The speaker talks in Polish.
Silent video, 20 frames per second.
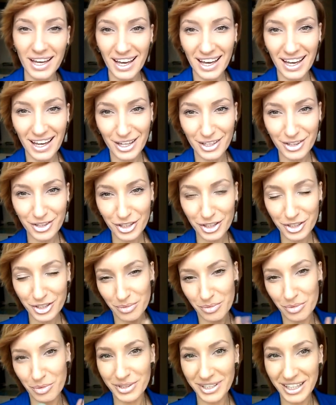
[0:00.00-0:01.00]
E, no i
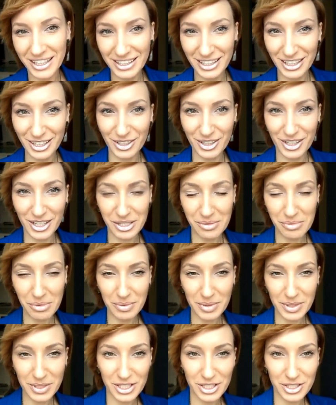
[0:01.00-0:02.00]
to było na tyle kochani,
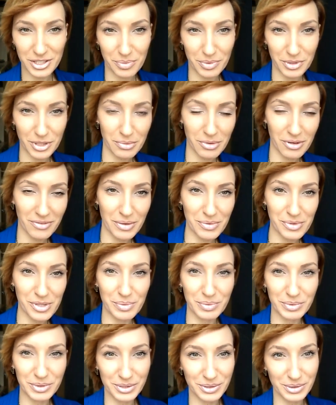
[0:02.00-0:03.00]
mam nadzieję, że podoba Wam się
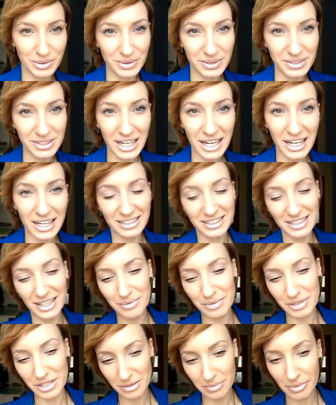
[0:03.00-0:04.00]
mój strój dnia, dla
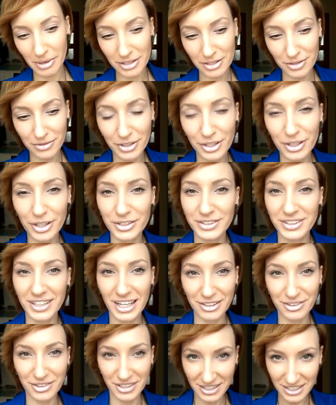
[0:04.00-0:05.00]
mnie jest bardzo wygodny,
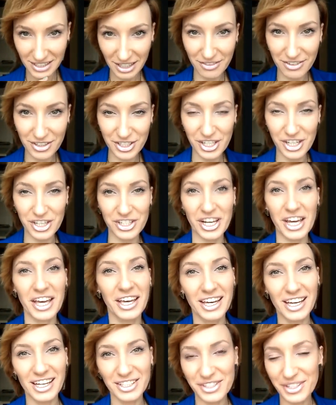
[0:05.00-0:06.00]
a to jest najważniejsze.
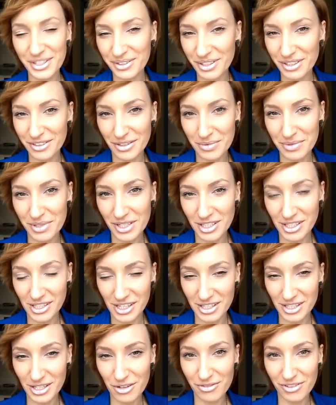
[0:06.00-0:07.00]
Dziękuję Wam
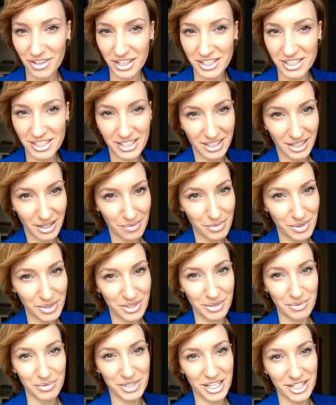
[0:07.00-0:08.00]
serdecznie za uwagę, ściskam
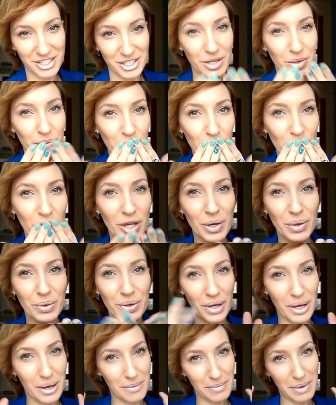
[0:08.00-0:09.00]
mocno buziaczki,
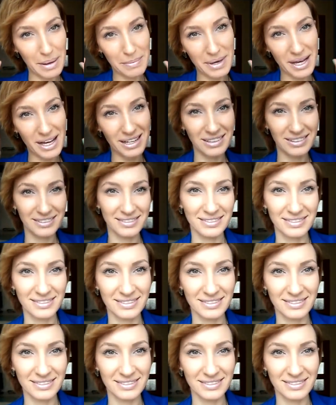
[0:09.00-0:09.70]
pa pa!